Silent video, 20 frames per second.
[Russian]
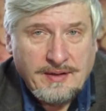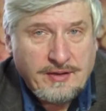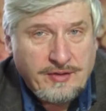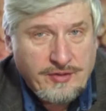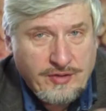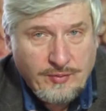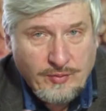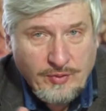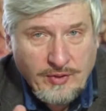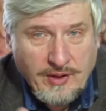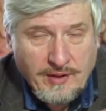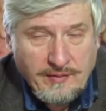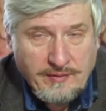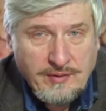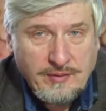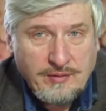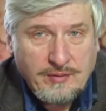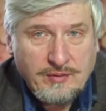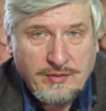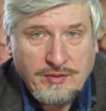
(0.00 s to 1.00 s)
Почему я
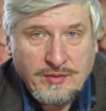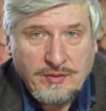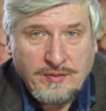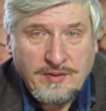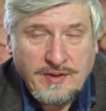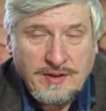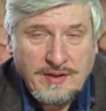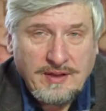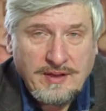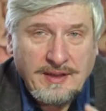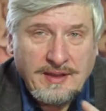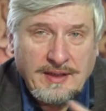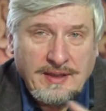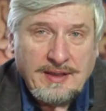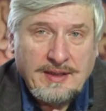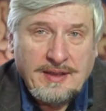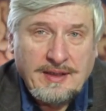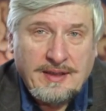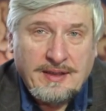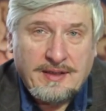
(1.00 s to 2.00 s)
веду? Что вот эта
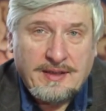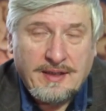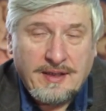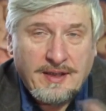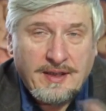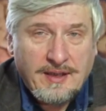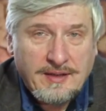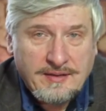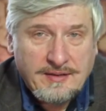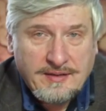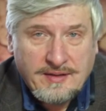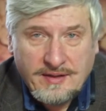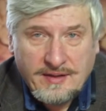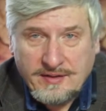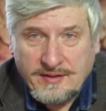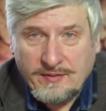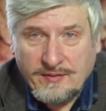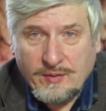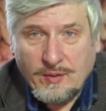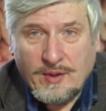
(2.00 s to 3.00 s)
гигантская
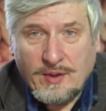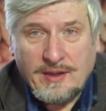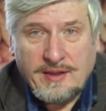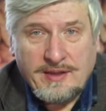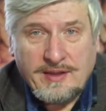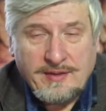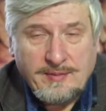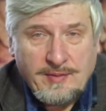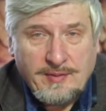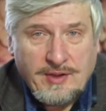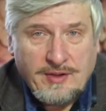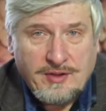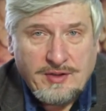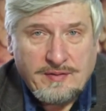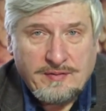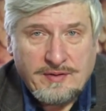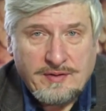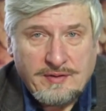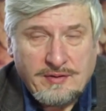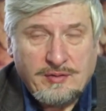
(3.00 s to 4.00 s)
индивидуальная
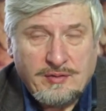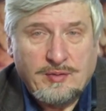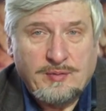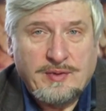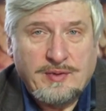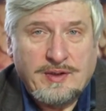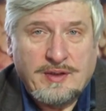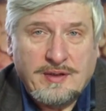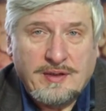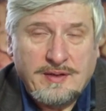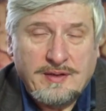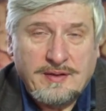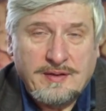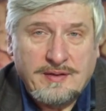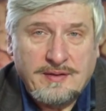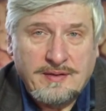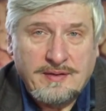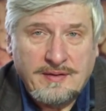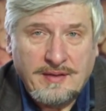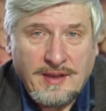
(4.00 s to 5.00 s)
изменчивость лобных
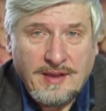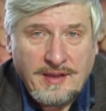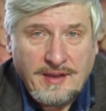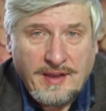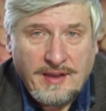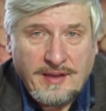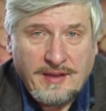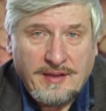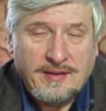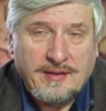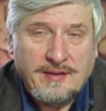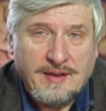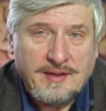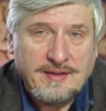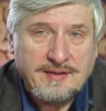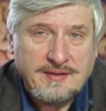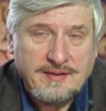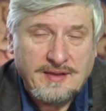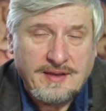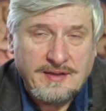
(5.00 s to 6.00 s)
долей
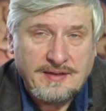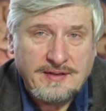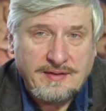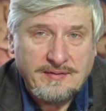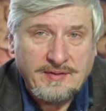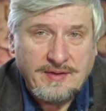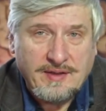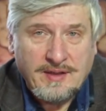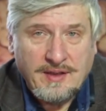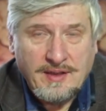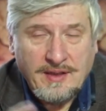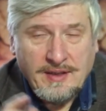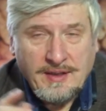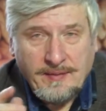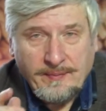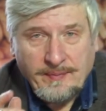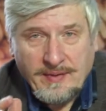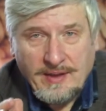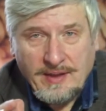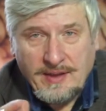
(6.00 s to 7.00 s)
ассоциативных
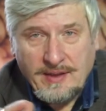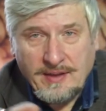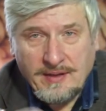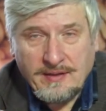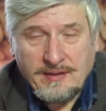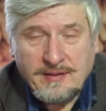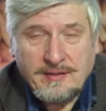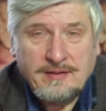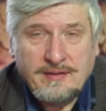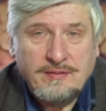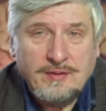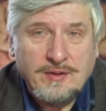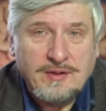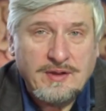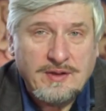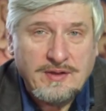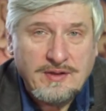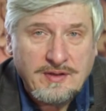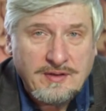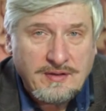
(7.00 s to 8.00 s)
и вот
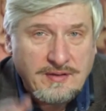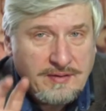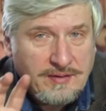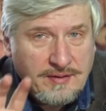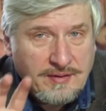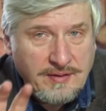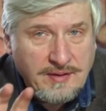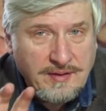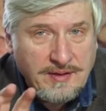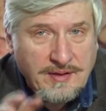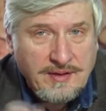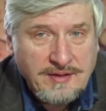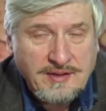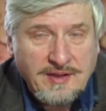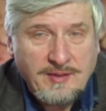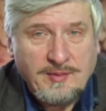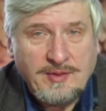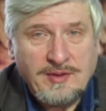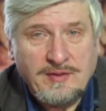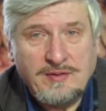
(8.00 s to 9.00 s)
этот
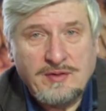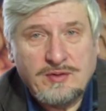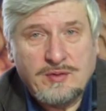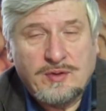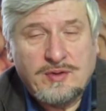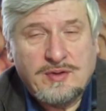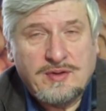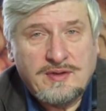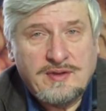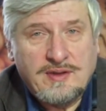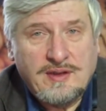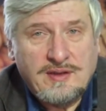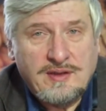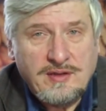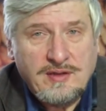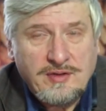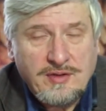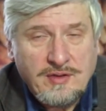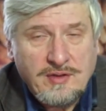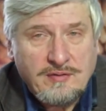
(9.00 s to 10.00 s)

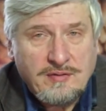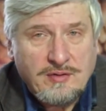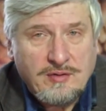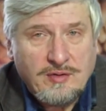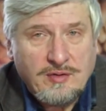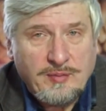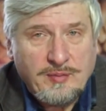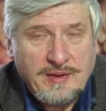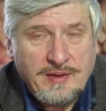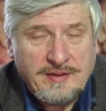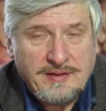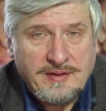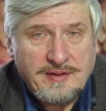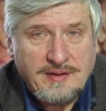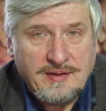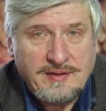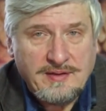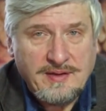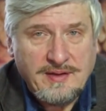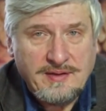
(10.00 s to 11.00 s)
теменно-височно-затылочного
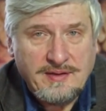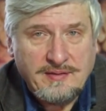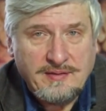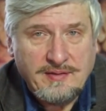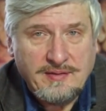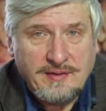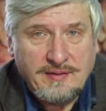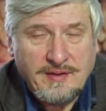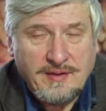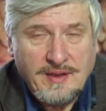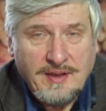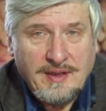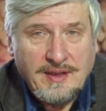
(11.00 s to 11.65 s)
комплекса ассоциативного